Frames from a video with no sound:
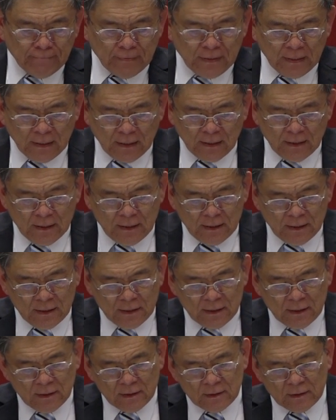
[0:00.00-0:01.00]
那
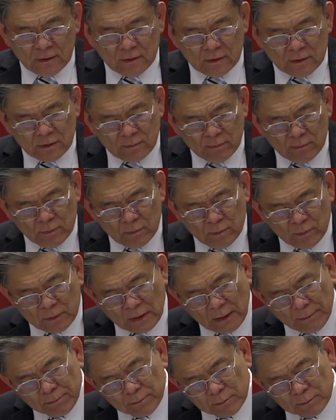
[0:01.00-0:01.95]
那